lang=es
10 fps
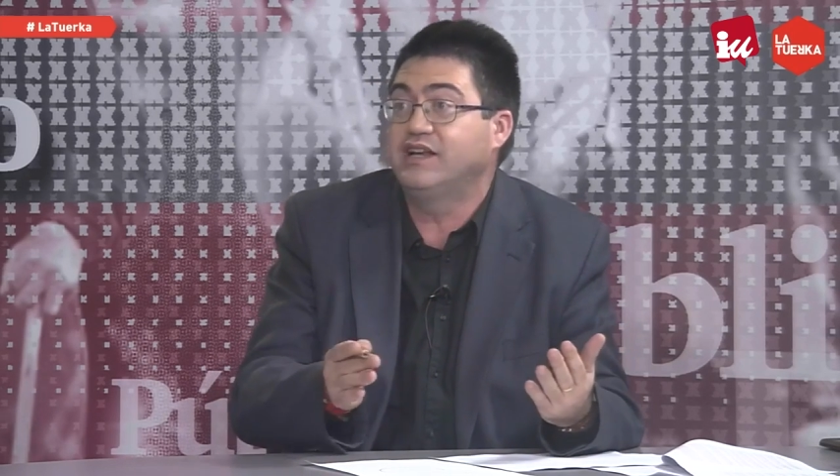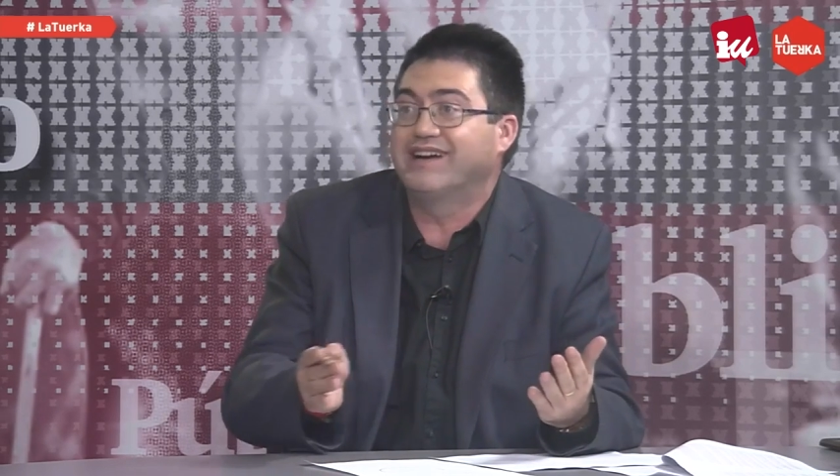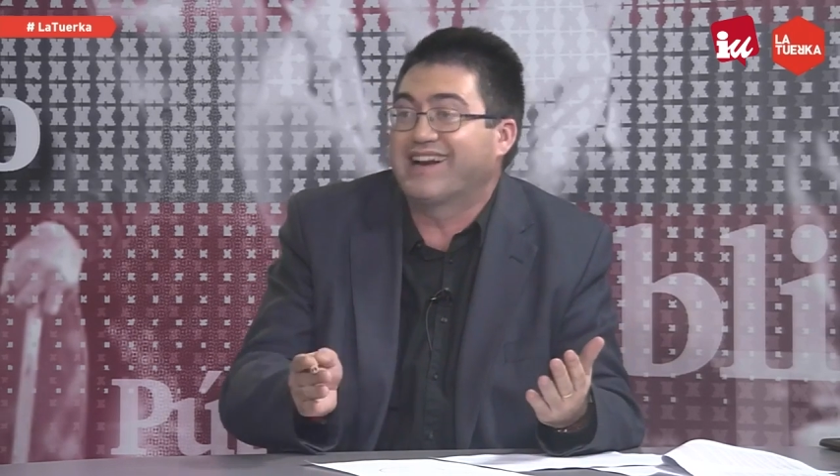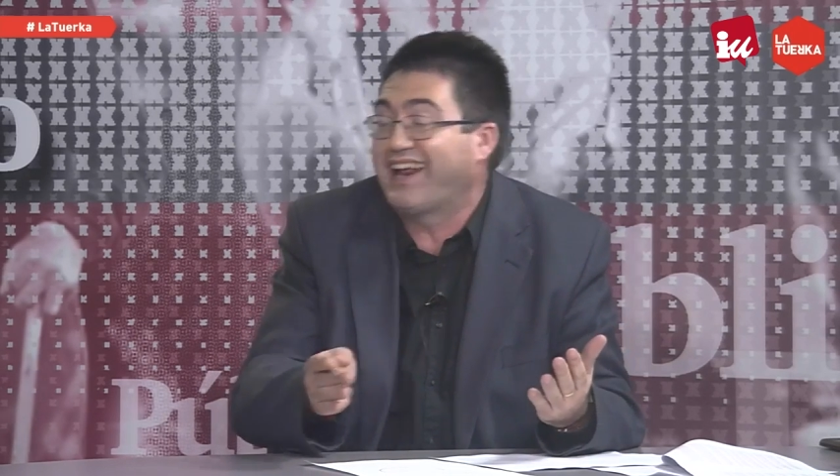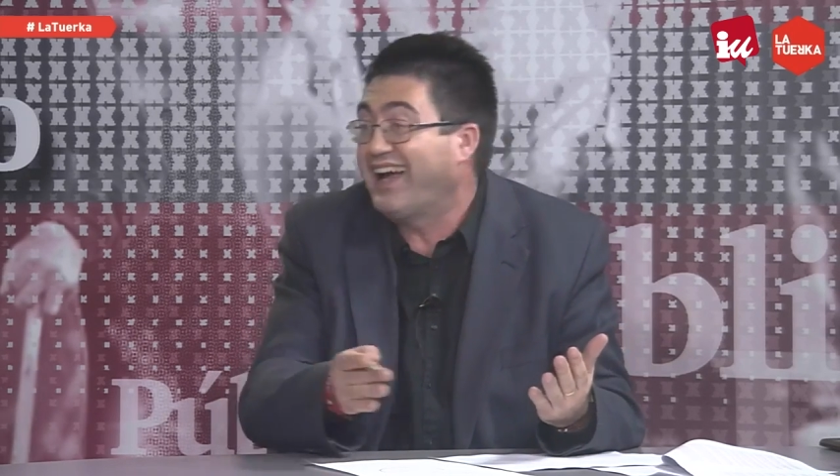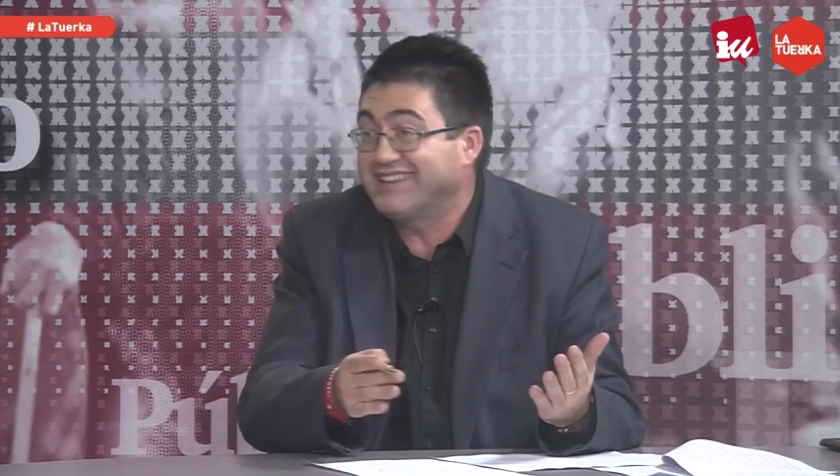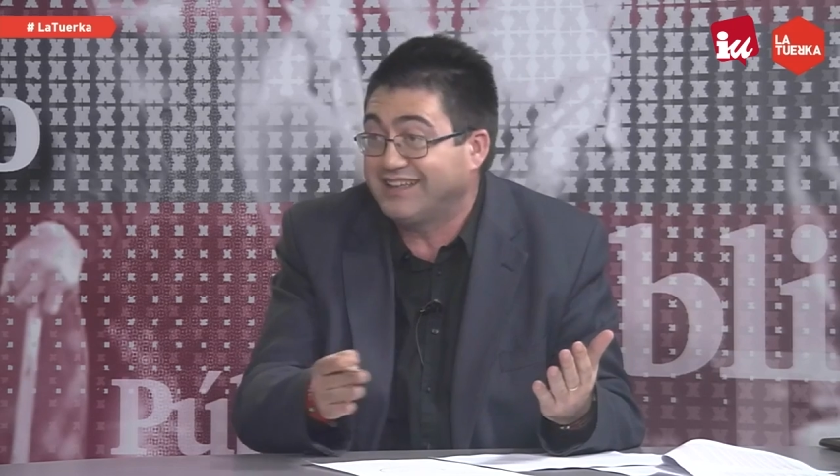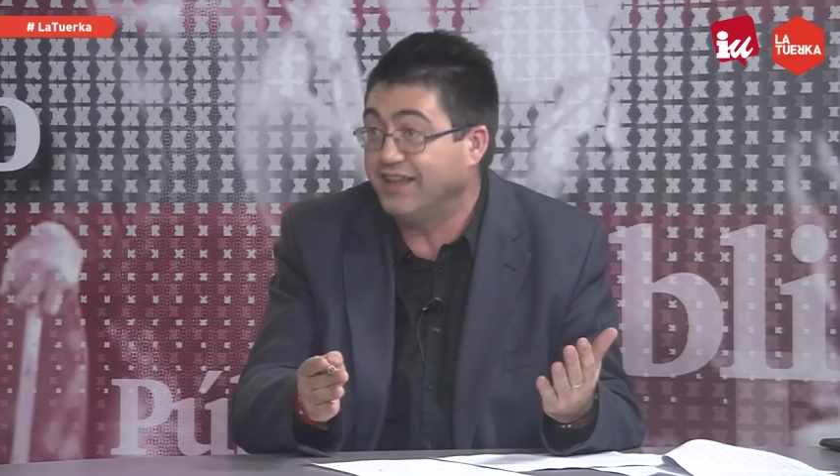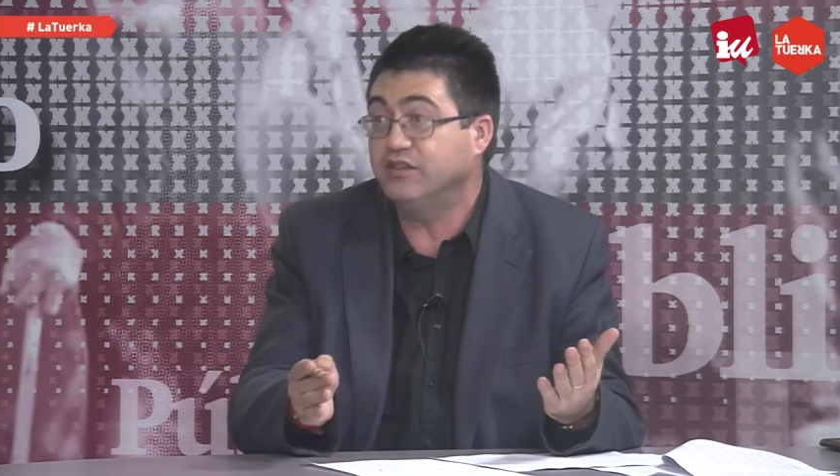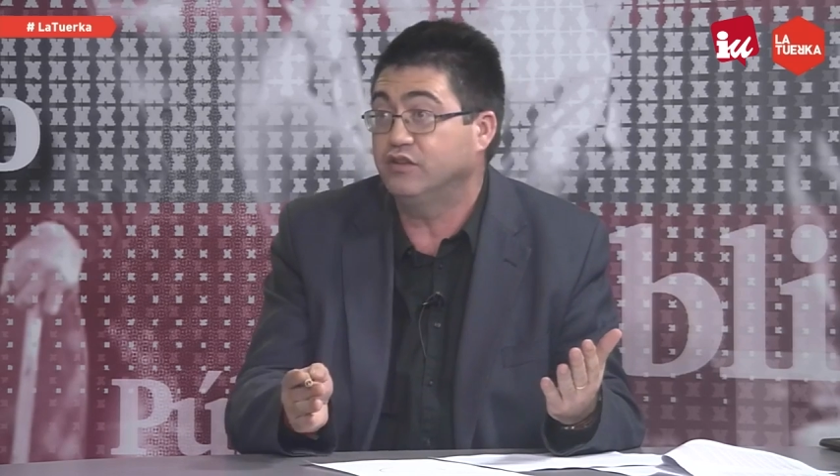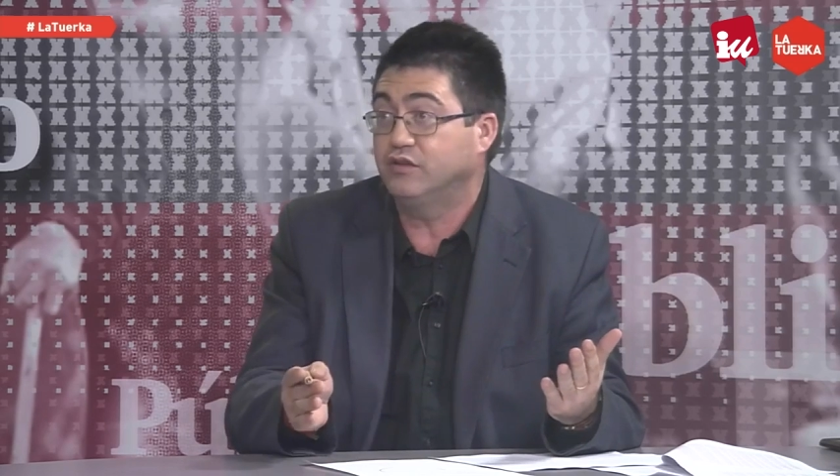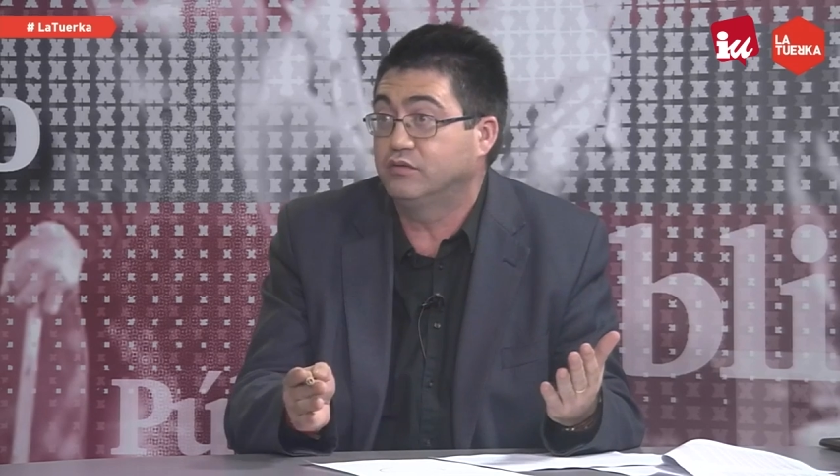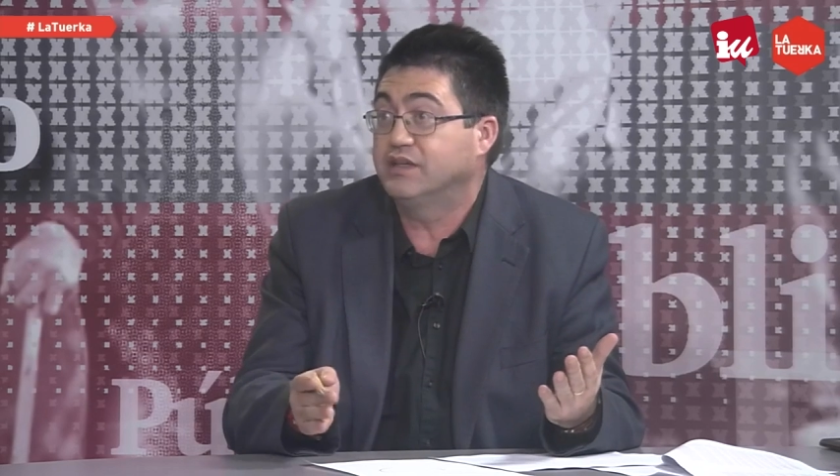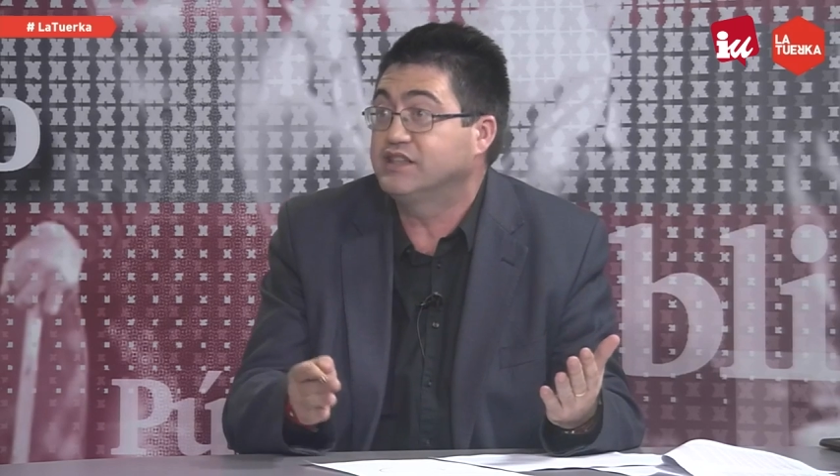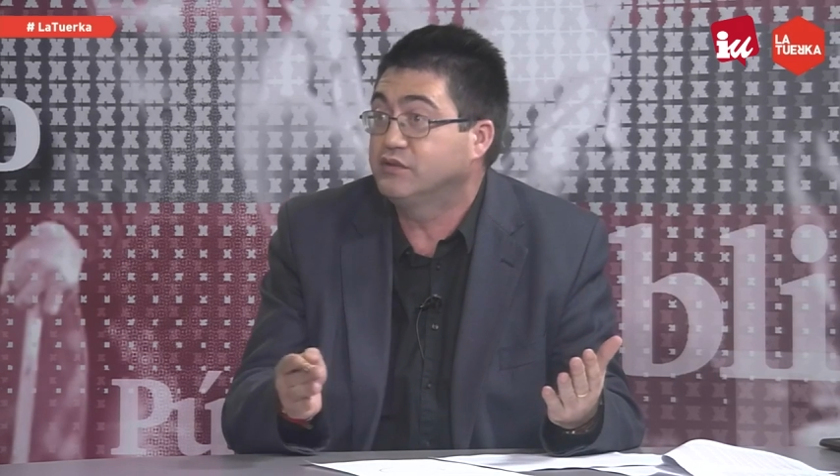regateando
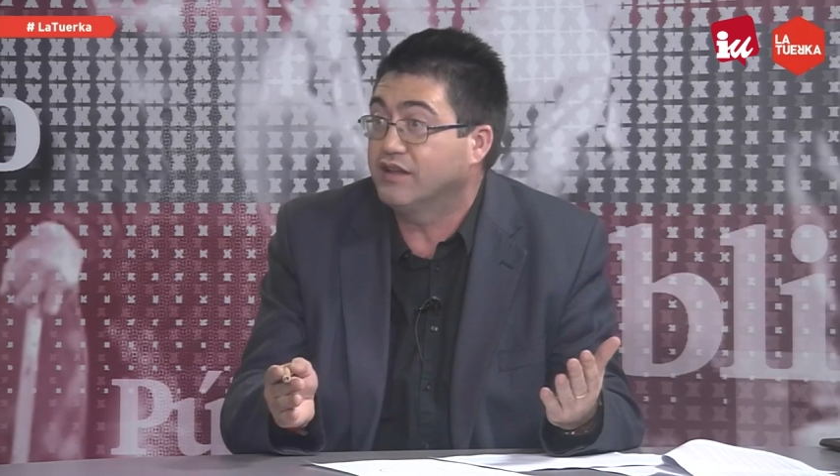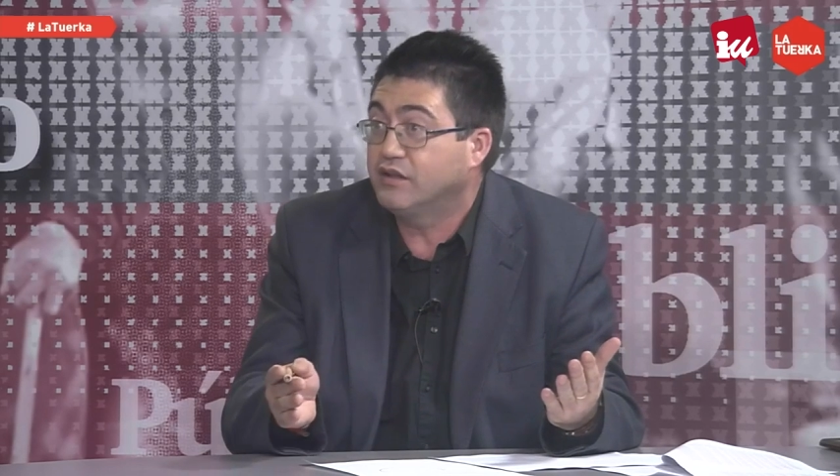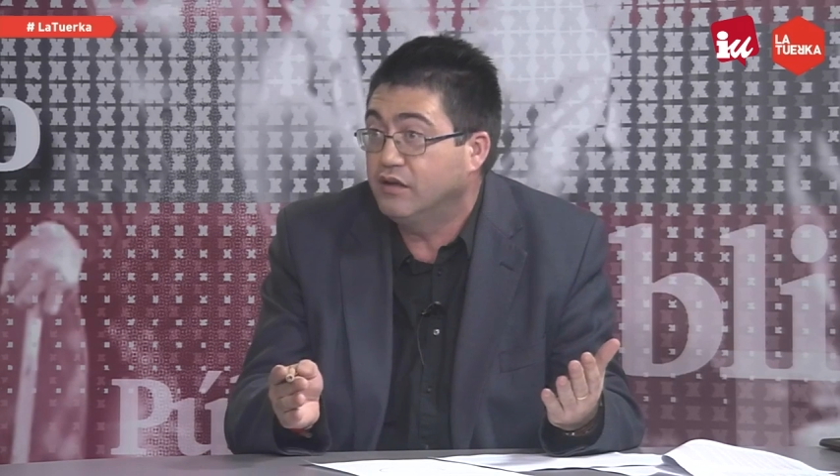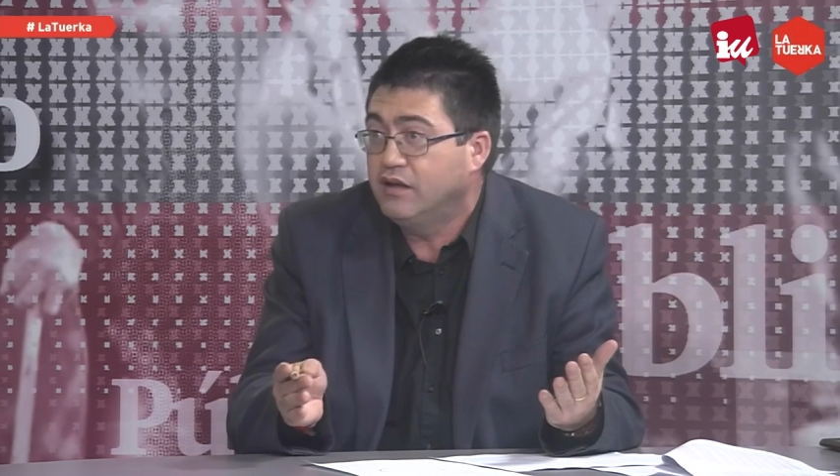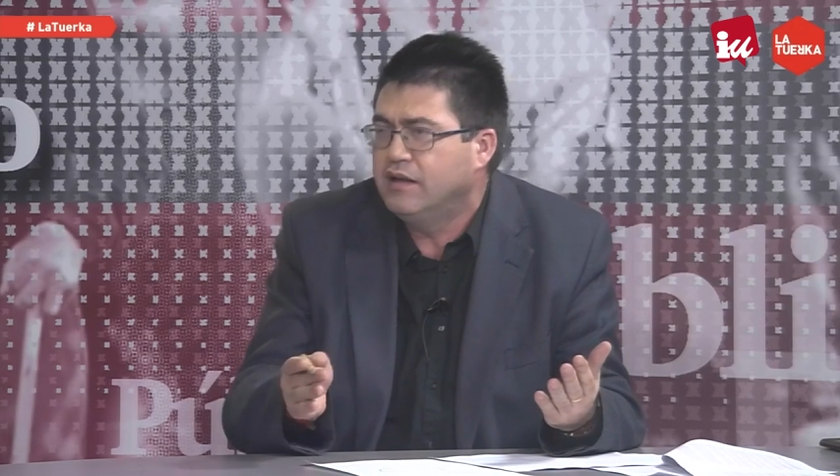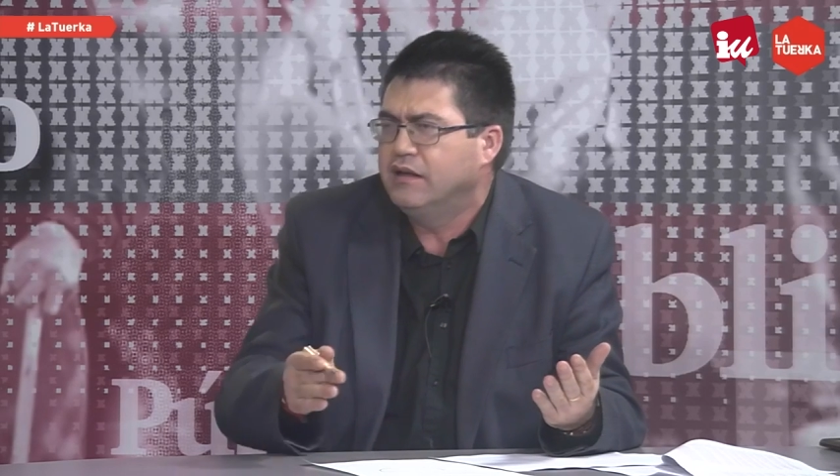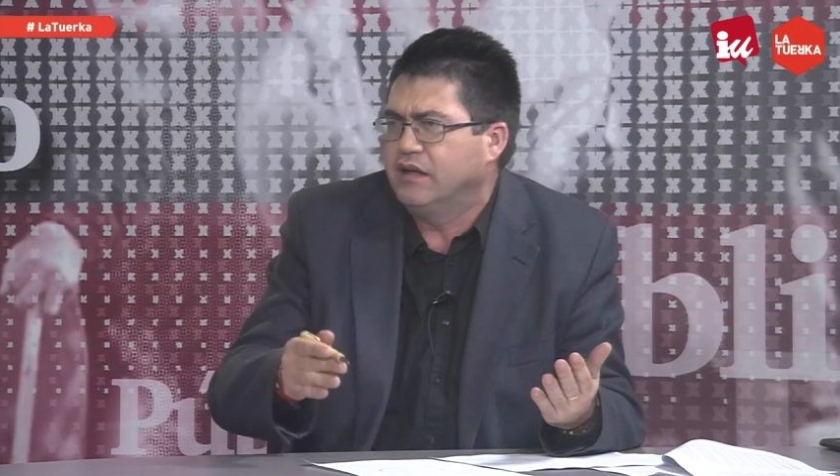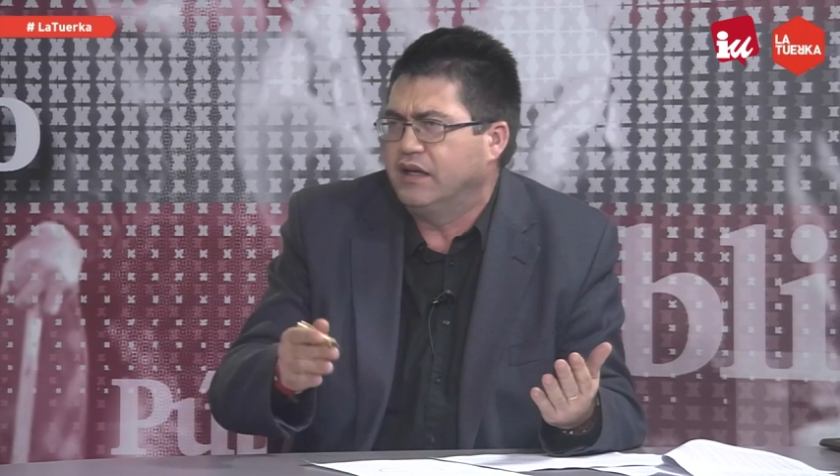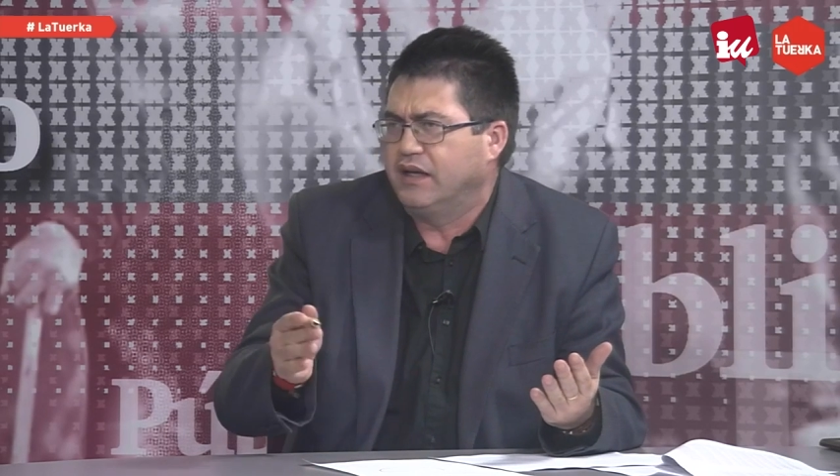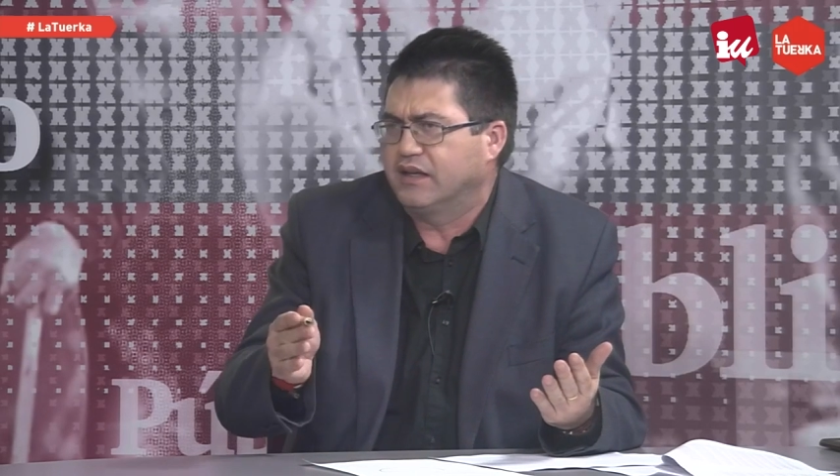una situación eh,